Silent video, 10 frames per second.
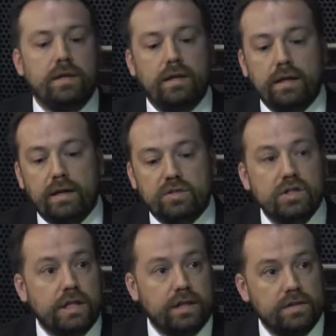e,
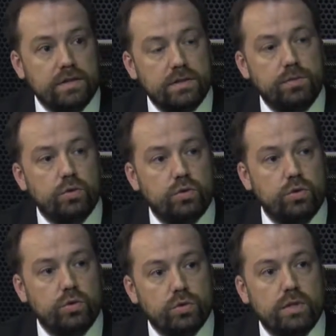şirketinizi
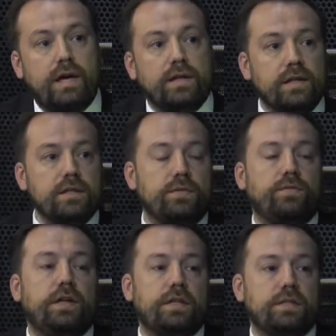büyütürüz, argenizi
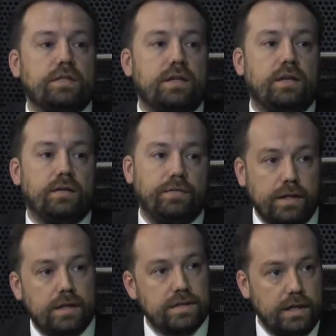finansa,
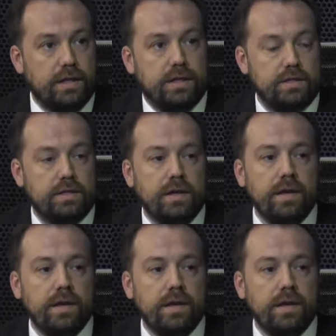finanse ederiz.